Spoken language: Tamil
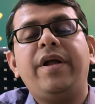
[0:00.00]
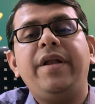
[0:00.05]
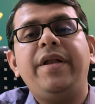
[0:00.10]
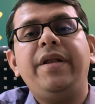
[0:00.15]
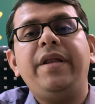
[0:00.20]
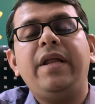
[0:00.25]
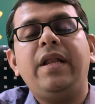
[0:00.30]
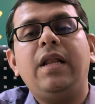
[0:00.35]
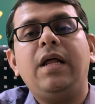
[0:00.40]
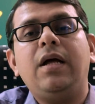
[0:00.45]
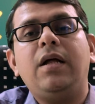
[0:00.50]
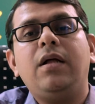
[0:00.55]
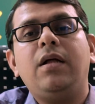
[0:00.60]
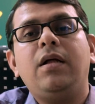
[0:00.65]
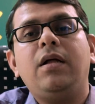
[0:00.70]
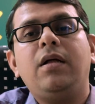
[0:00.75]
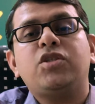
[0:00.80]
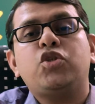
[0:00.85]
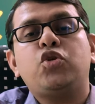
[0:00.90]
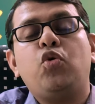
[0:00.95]
கிட்னியில்
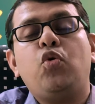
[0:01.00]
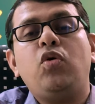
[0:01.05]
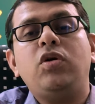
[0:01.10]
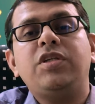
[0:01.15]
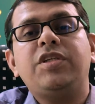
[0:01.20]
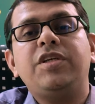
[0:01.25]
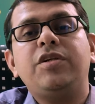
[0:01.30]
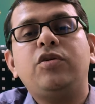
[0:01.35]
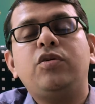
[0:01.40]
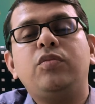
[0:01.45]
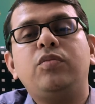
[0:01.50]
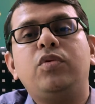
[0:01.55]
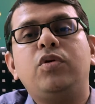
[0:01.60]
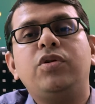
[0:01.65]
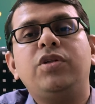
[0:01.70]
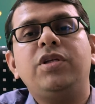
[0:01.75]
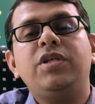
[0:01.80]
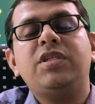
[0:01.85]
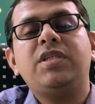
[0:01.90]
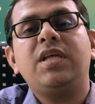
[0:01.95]
ஸ்டோன்ஸ்
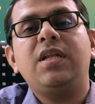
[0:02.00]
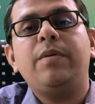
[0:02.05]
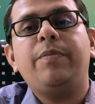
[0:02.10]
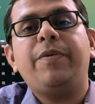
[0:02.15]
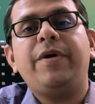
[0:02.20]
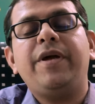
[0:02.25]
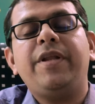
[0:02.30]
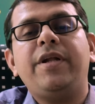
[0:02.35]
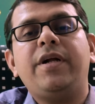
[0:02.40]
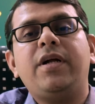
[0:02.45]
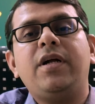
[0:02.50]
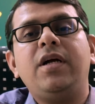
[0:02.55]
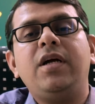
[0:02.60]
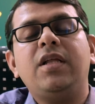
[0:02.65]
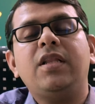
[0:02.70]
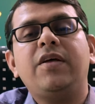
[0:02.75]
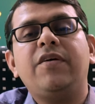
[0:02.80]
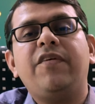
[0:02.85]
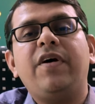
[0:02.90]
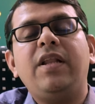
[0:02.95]
இருக்கும்போது சில பேருக்கு
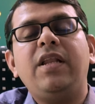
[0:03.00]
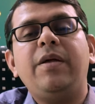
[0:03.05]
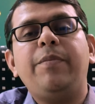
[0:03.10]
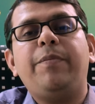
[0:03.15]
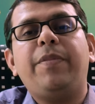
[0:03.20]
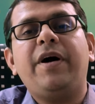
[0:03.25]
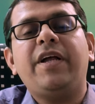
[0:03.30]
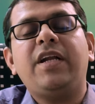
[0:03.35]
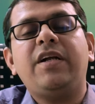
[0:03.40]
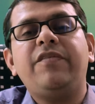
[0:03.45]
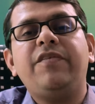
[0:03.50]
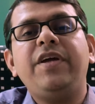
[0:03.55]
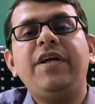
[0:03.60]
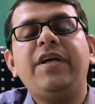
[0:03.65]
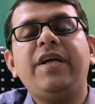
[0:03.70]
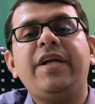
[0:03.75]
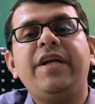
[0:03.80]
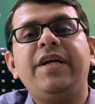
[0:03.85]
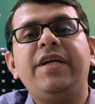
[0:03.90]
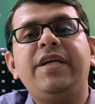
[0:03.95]
அந்த வலி பரவி
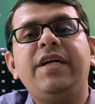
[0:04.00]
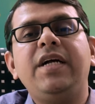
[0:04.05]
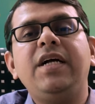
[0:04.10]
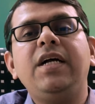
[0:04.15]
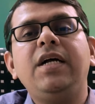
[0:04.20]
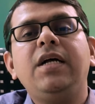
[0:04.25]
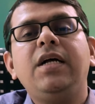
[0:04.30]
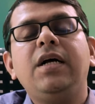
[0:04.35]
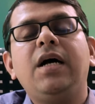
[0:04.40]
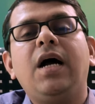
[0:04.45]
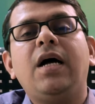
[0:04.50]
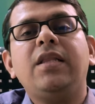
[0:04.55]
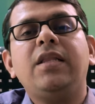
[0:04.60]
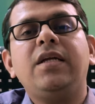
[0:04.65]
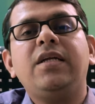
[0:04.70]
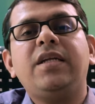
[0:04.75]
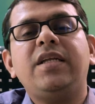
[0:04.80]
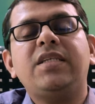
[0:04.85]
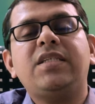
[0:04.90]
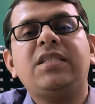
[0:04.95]
கீழே அந்த
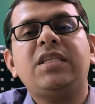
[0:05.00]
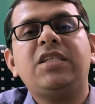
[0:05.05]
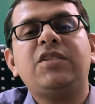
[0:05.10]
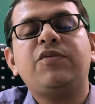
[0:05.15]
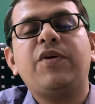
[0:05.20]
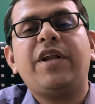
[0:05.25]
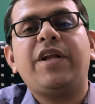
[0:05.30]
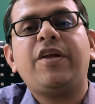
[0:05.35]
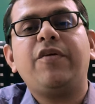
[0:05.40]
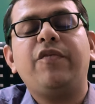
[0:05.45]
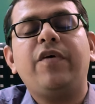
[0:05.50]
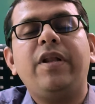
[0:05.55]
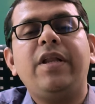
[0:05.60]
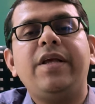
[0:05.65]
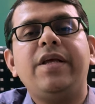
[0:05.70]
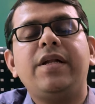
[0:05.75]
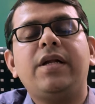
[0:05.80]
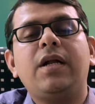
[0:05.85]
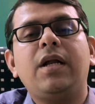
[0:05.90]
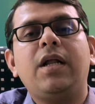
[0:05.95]
டெஸ்டிஸ் வரைக்கும் வலி
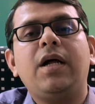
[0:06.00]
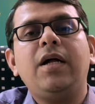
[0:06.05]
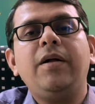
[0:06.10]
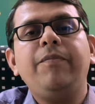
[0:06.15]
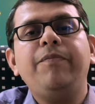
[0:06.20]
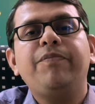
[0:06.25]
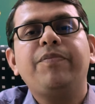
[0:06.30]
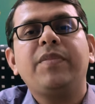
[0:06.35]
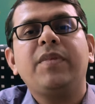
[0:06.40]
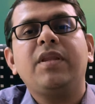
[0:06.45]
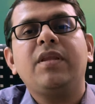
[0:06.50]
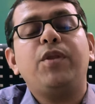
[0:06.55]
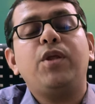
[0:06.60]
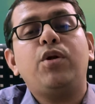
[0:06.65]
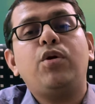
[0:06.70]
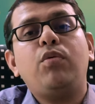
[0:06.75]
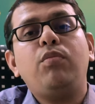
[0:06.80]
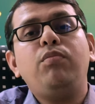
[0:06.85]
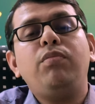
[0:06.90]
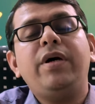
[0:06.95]
இருக்கலாம்
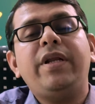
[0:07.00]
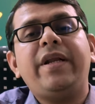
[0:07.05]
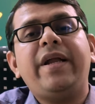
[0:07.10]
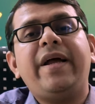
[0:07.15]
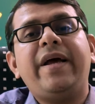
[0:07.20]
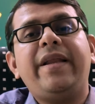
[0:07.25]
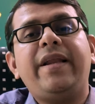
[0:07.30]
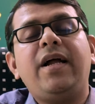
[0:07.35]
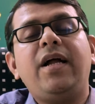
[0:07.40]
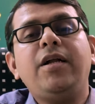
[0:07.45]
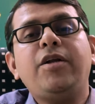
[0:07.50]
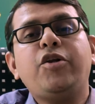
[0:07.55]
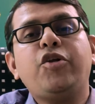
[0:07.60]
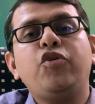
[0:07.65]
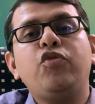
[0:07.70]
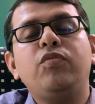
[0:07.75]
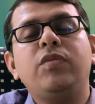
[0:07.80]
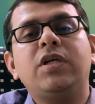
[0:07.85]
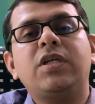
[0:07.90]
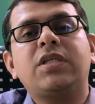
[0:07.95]
ரொம்ப ரேராக
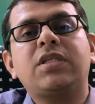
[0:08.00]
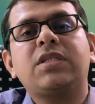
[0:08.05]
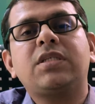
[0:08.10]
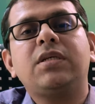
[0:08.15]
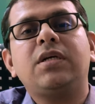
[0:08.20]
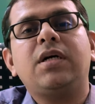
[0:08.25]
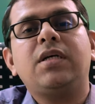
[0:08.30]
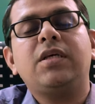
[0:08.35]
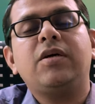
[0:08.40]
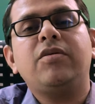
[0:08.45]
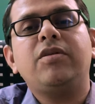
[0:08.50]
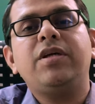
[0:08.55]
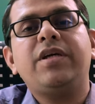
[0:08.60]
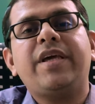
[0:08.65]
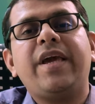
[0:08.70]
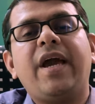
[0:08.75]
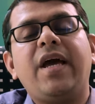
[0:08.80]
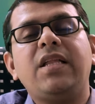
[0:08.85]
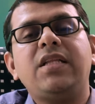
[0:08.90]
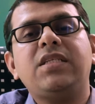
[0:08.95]
டியூமர்ஸ் அதாவது
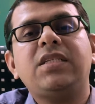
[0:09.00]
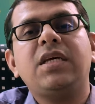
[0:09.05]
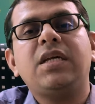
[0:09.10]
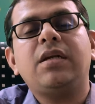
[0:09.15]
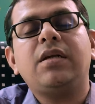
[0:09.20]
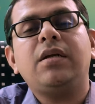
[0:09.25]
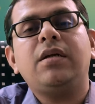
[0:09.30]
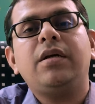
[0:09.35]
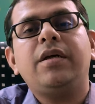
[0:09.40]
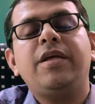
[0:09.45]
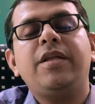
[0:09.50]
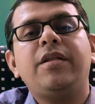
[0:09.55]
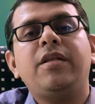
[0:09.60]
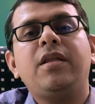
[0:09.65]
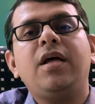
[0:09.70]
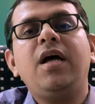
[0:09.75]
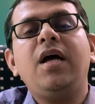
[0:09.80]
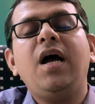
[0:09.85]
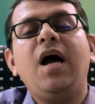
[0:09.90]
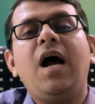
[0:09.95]
கேன்சர்
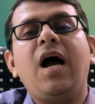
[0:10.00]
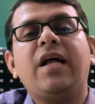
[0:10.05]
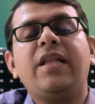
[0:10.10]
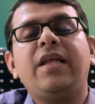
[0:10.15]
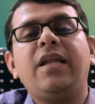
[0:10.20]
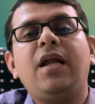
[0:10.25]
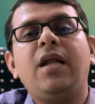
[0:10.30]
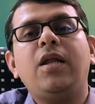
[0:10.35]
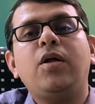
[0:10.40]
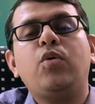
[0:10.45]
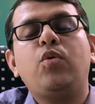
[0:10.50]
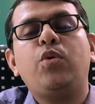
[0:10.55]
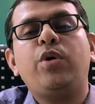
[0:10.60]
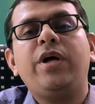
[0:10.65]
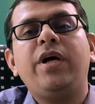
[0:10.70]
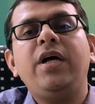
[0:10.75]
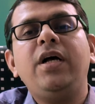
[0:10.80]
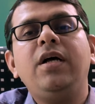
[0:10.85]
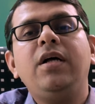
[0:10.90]
இருந்தால் அதனால் கூட